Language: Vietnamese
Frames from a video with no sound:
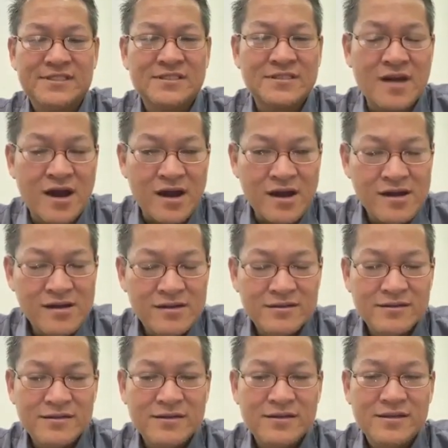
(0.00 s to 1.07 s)
sang
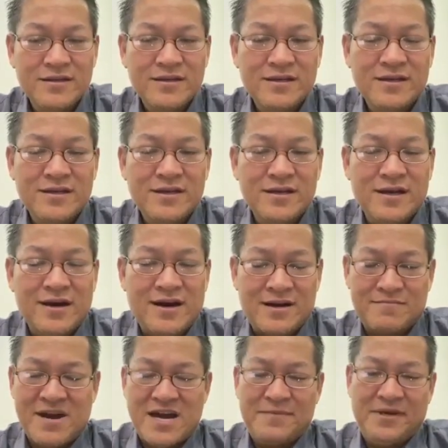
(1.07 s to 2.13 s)

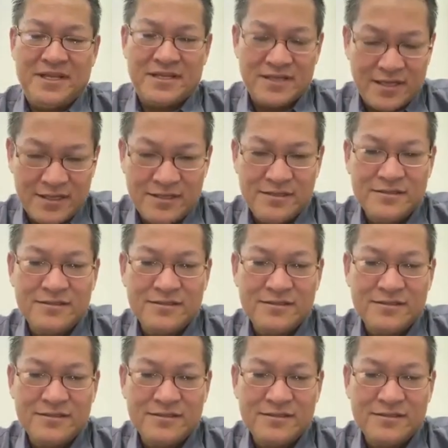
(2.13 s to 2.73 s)
ở bán miền cừ,